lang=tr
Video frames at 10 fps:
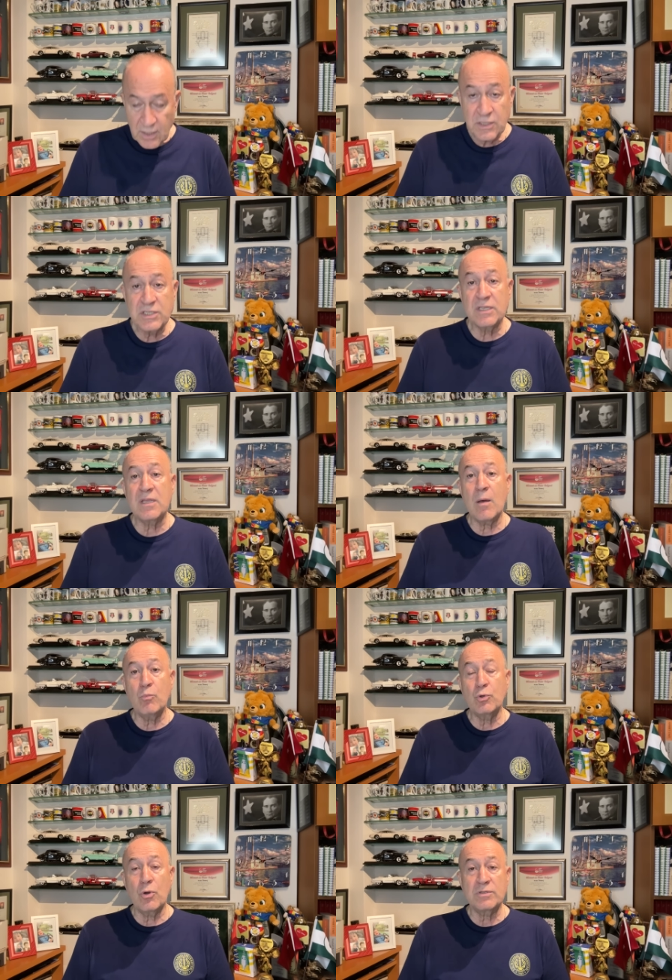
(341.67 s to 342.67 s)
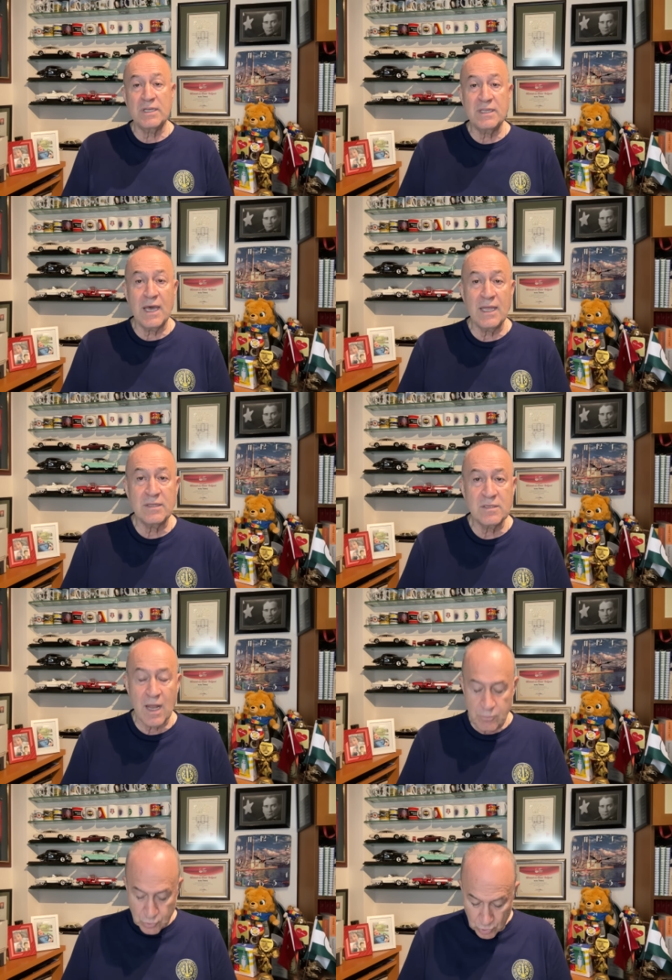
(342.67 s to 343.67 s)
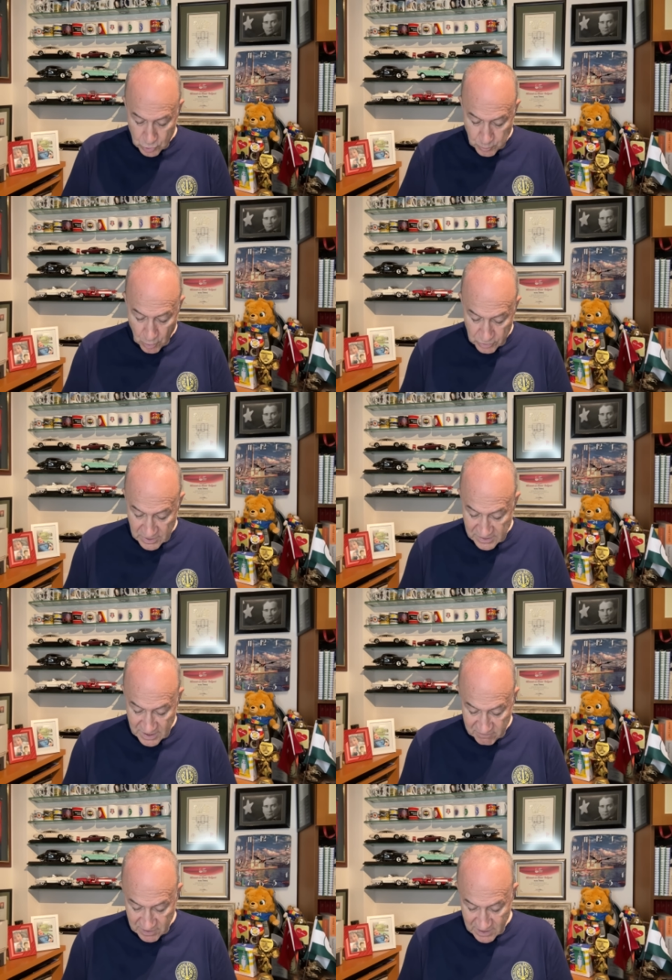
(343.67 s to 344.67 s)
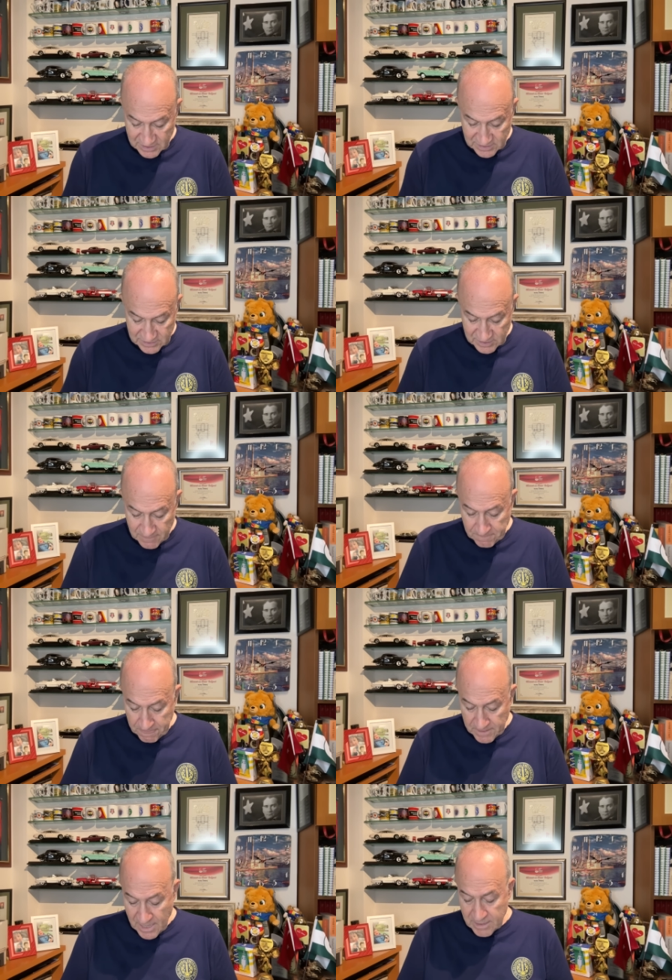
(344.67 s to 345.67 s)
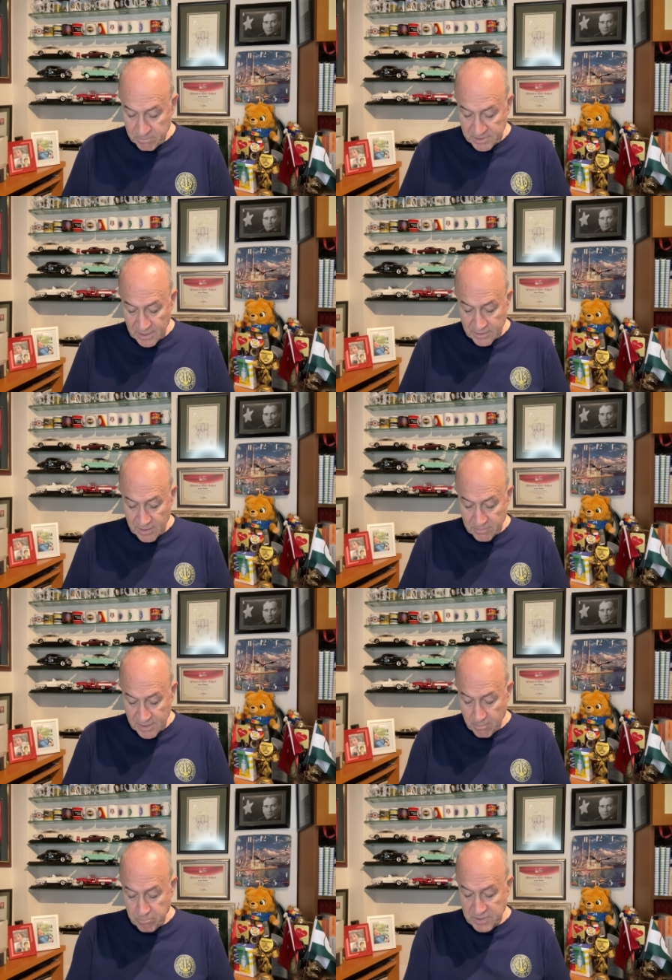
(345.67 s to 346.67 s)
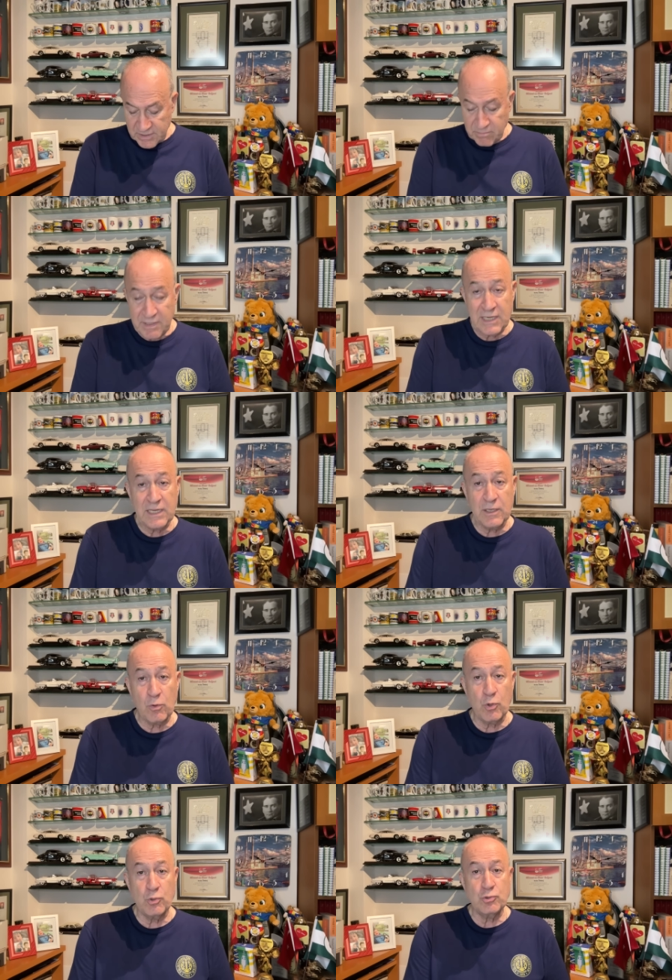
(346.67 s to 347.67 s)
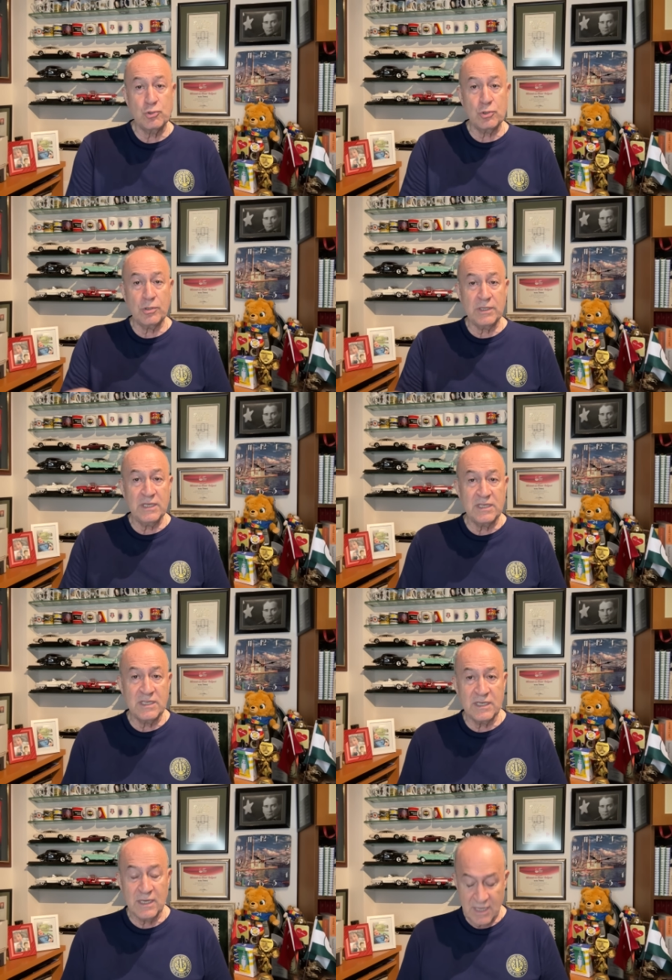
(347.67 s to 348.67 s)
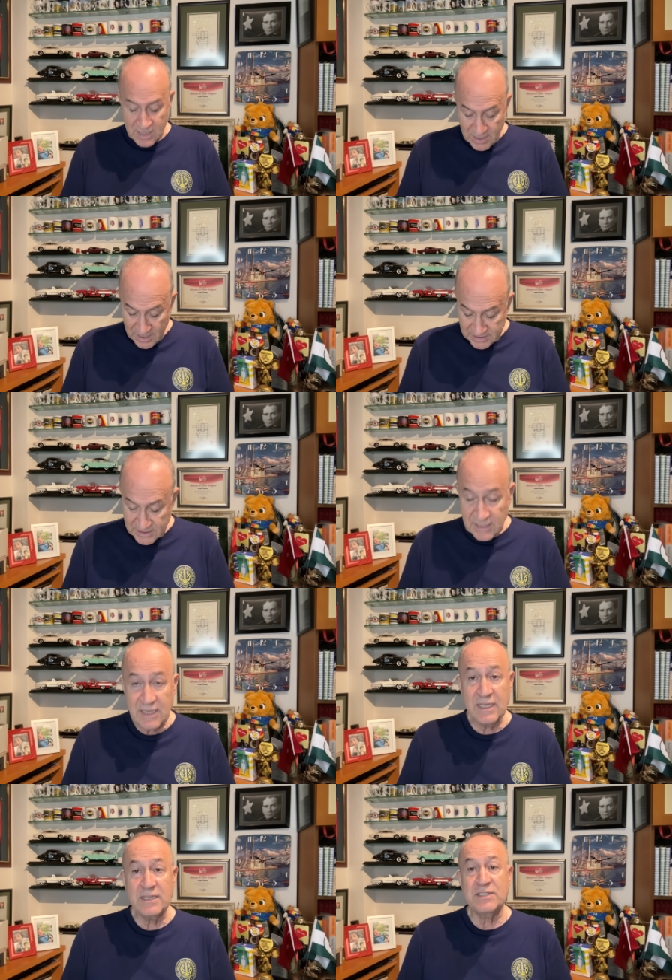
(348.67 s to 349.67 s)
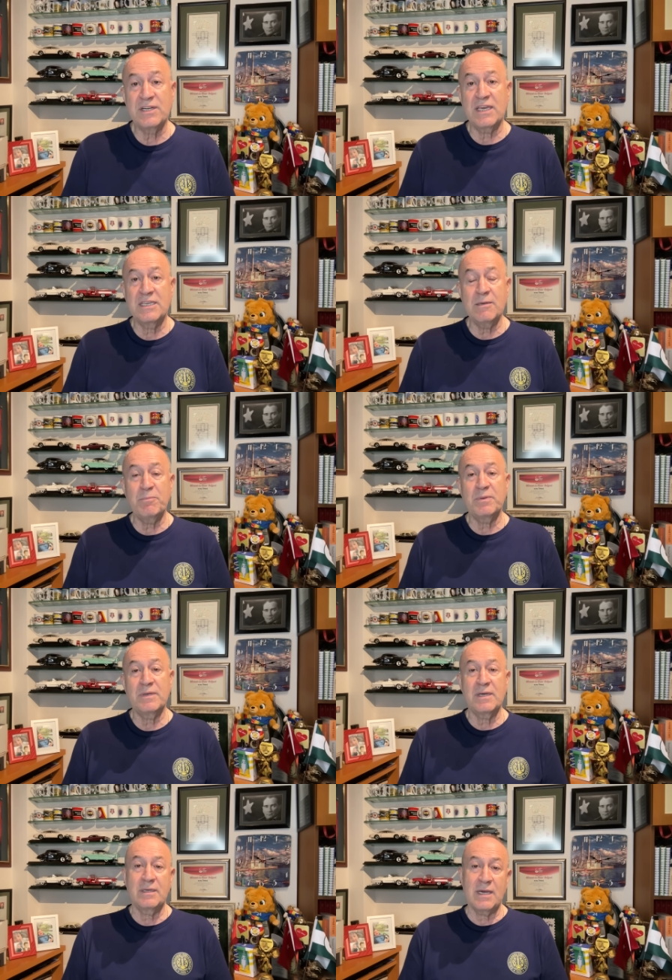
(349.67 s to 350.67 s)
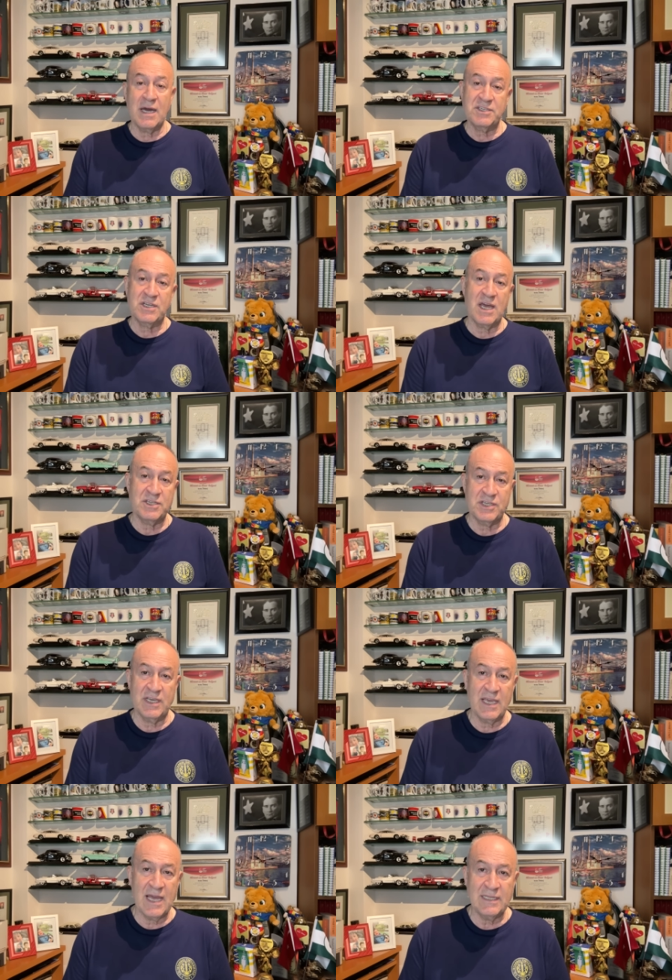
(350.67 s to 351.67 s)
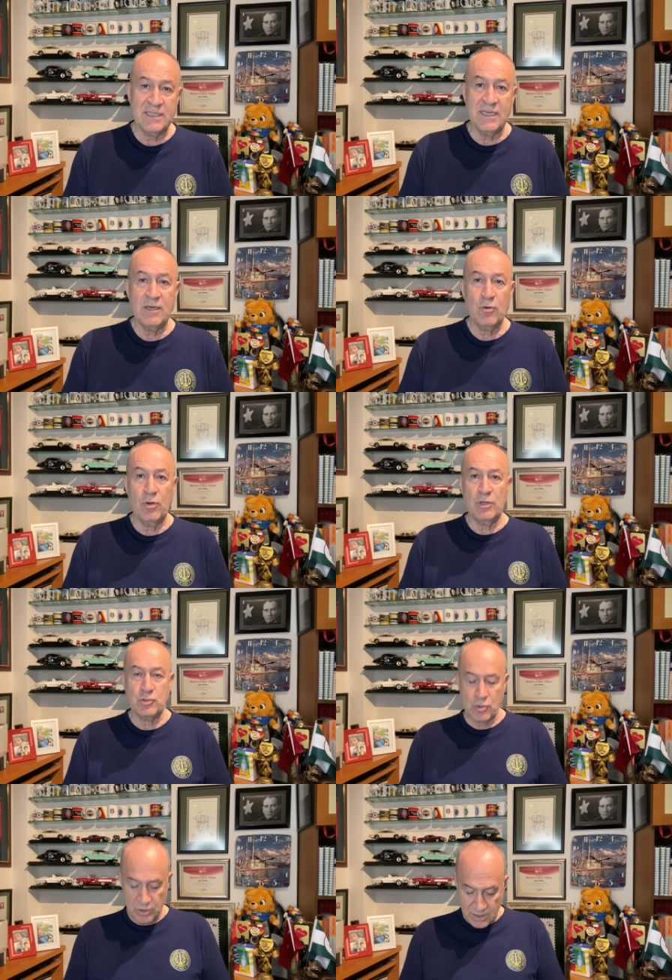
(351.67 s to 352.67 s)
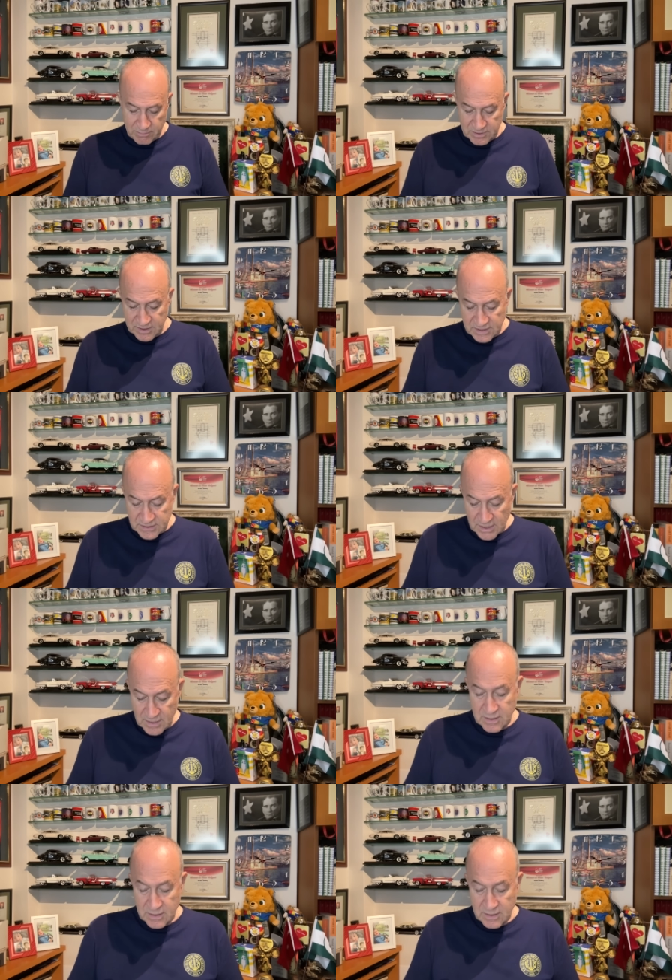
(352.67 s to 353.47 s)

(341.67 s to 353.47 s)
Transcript: İşte tam bu noktada Trabzonspor da devreye girdi. Yani bir anlamda bir milli oyuncu, iki ezeli rakip karşı karşıya geldi. Öyle söyleyebiliriz.